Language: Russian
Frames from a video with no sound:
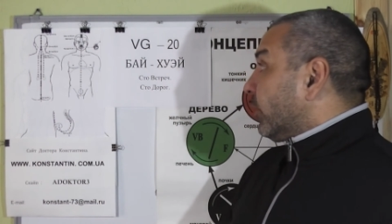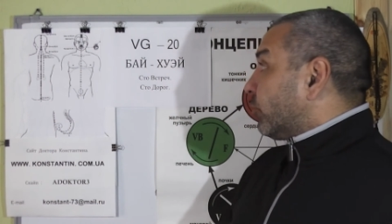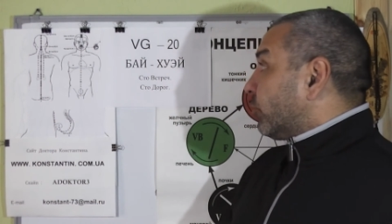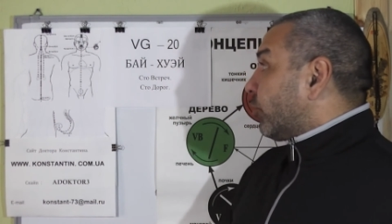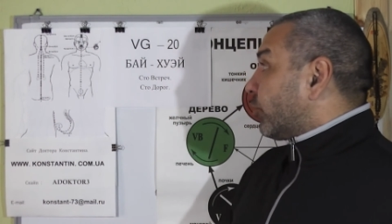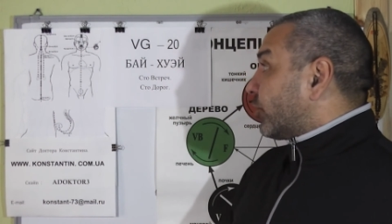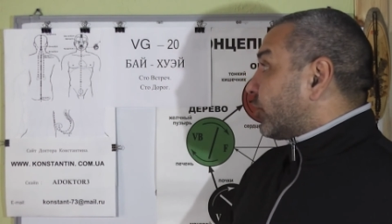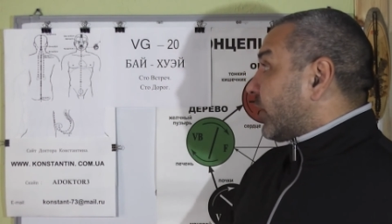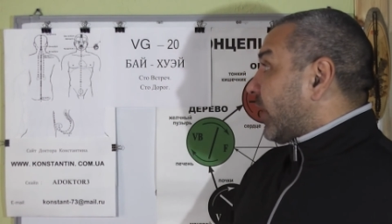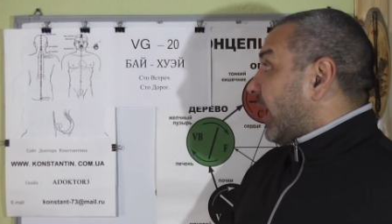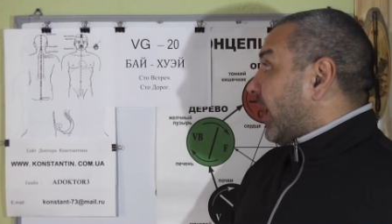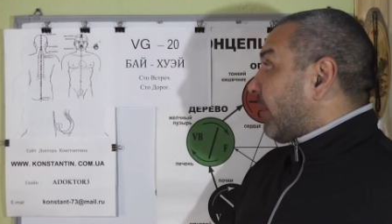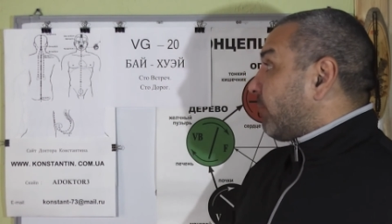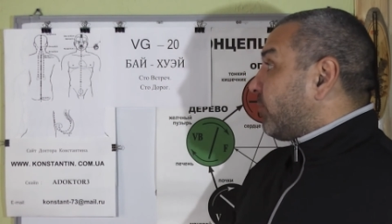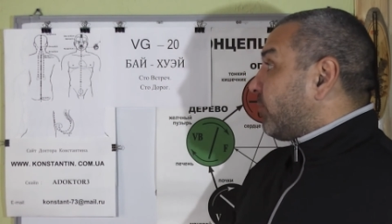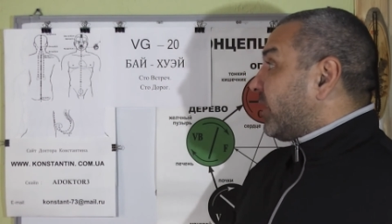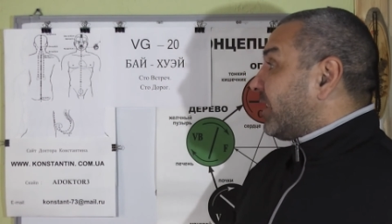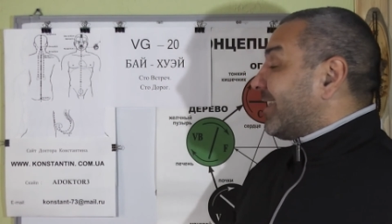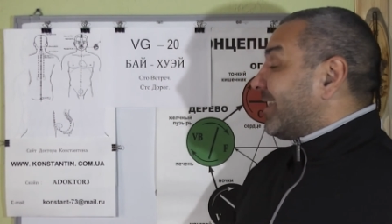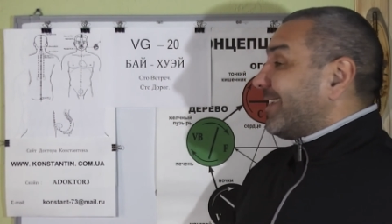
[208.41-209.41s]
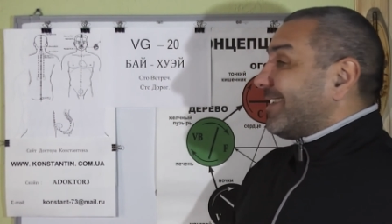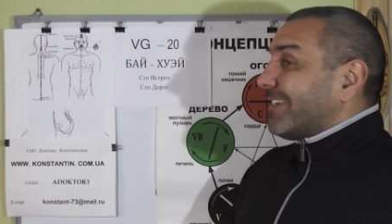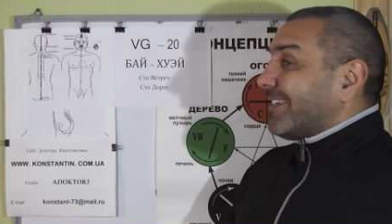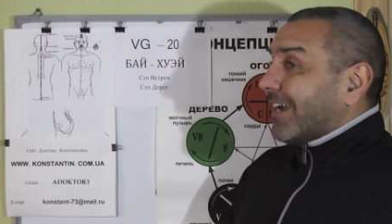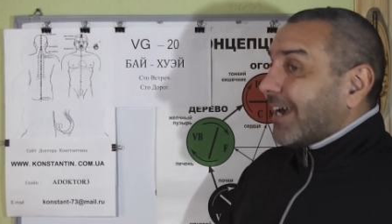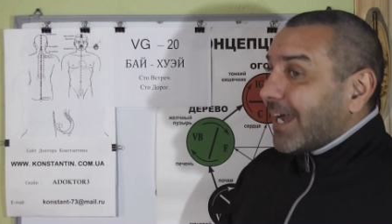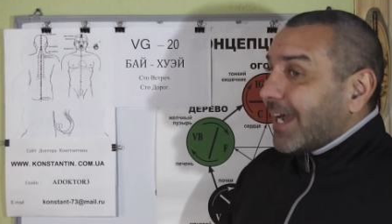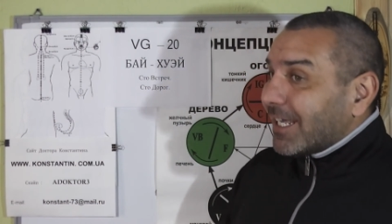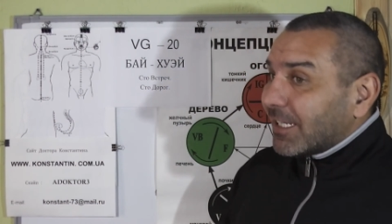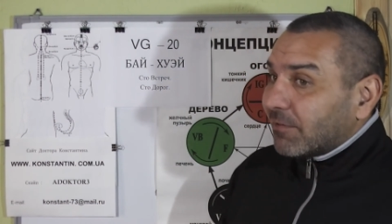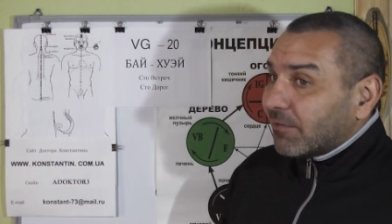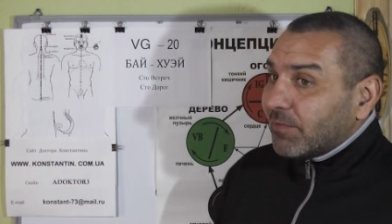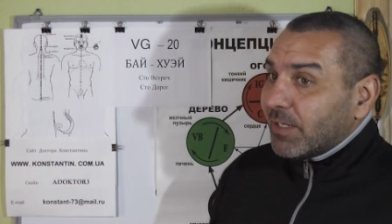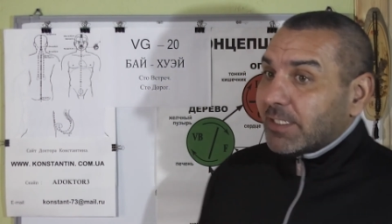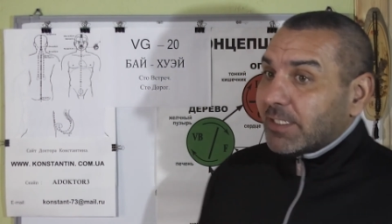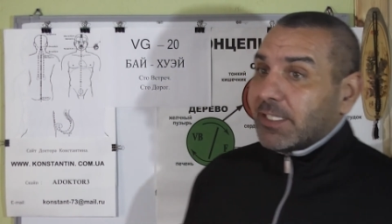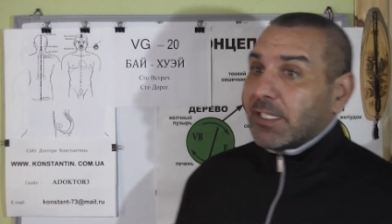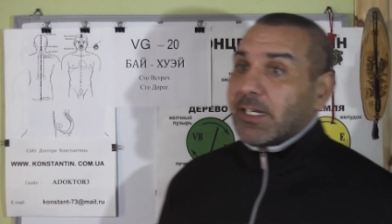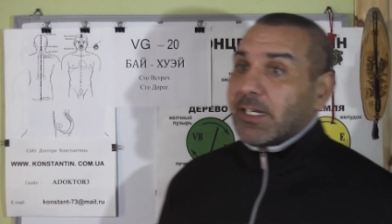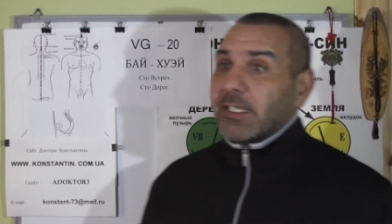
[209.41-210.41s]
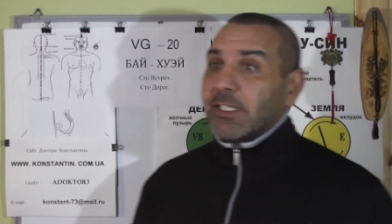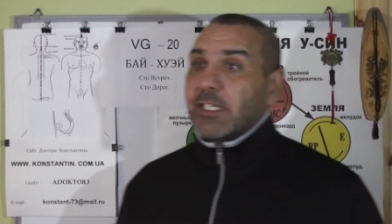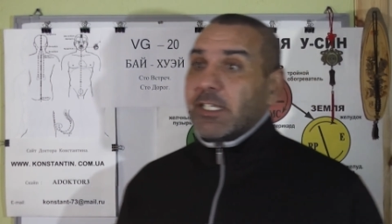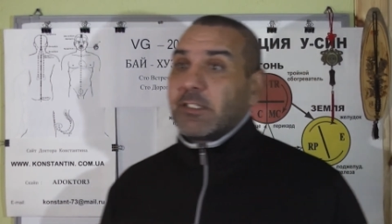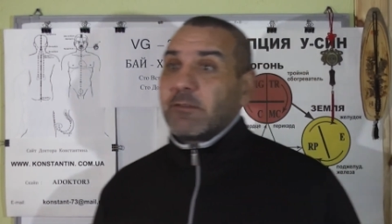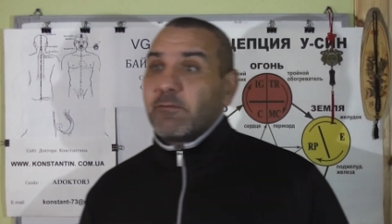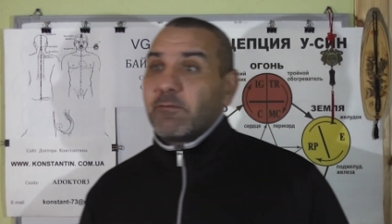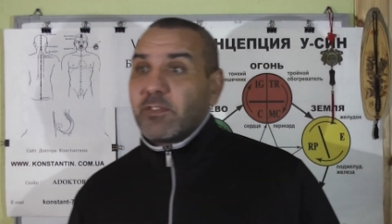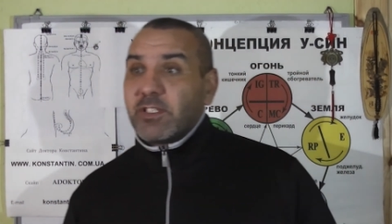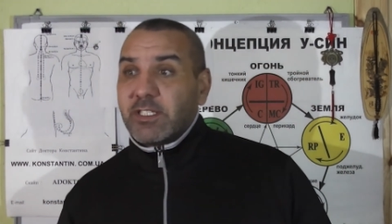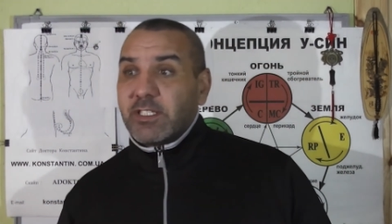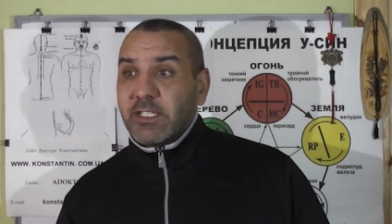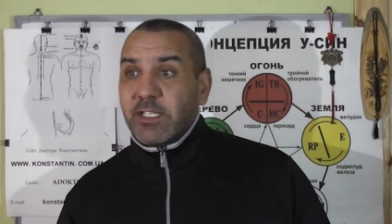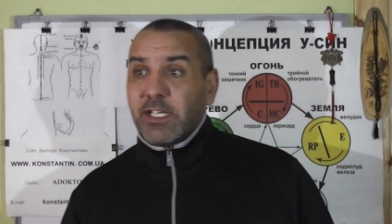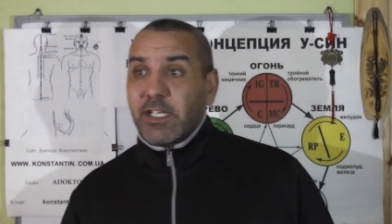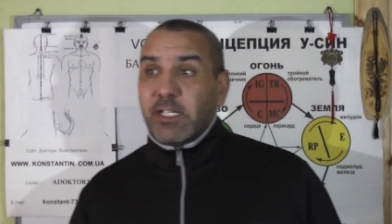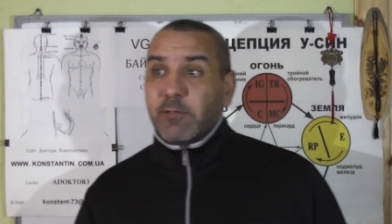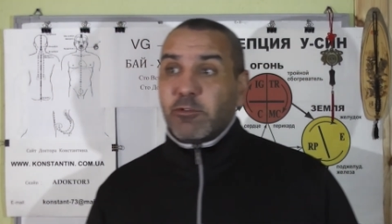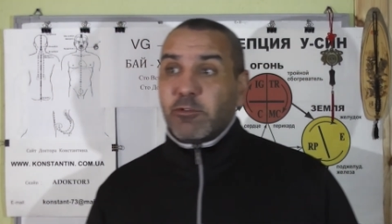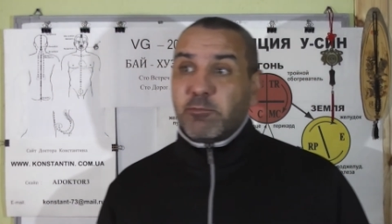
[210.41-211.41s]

Точка объединяет весь организм в целом.